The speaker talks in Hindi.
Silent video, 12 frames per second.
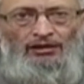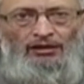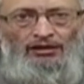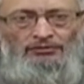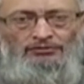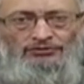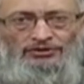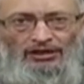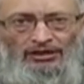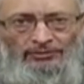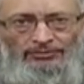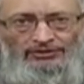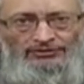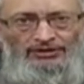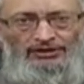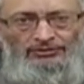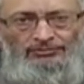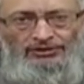अगर चेहरे पर इस
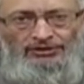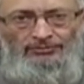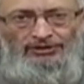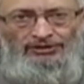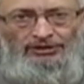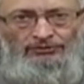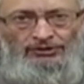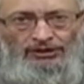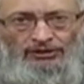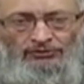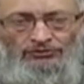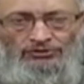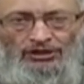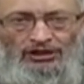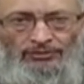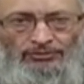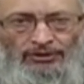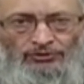तरह से पट्टी बंधी हुई है तो
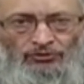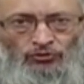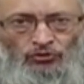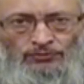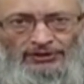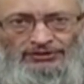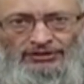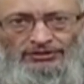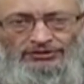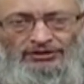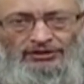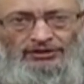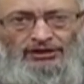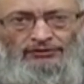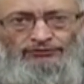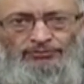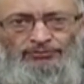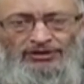चेहरे पर भी ऊपर से नीचे की
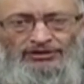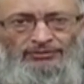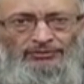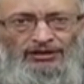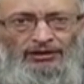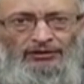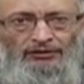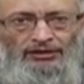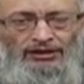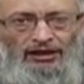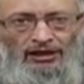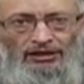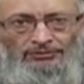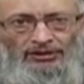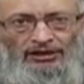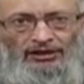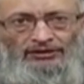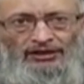तरफ पट्टी पर गीला हाथ
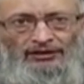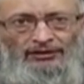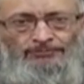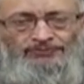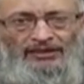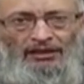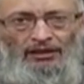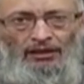फेरा जाएगा